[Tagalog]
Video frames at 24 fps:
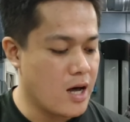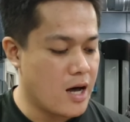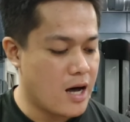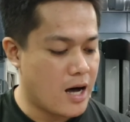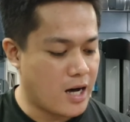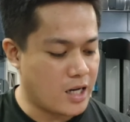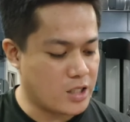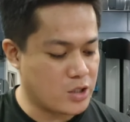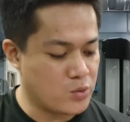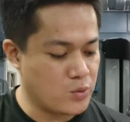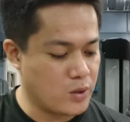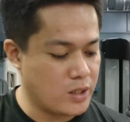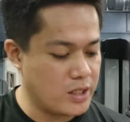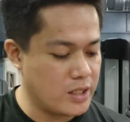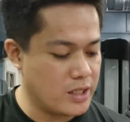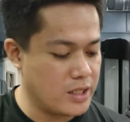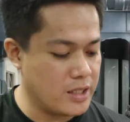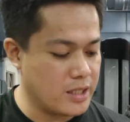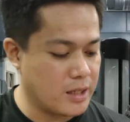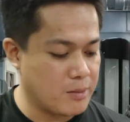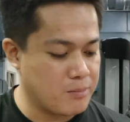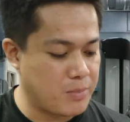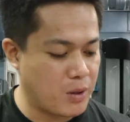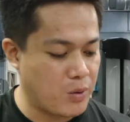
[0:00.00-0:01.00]
Actually,
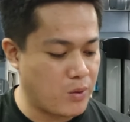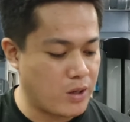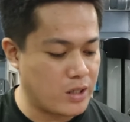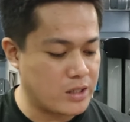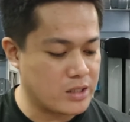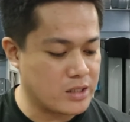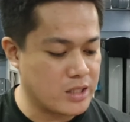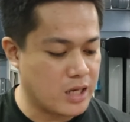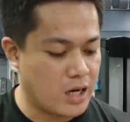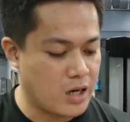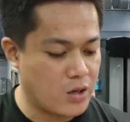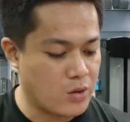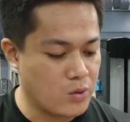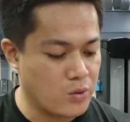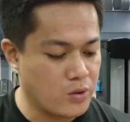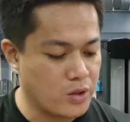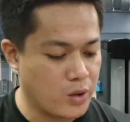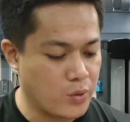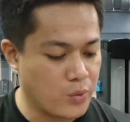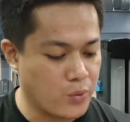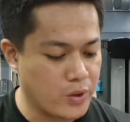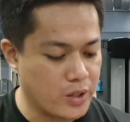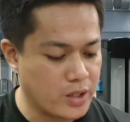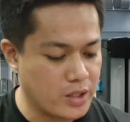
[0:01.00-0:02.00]
nagbawas na ako
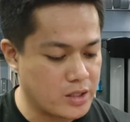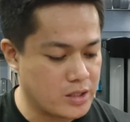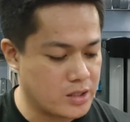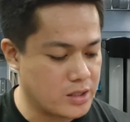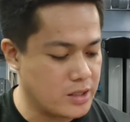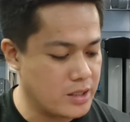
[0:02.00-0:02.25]
ng weights.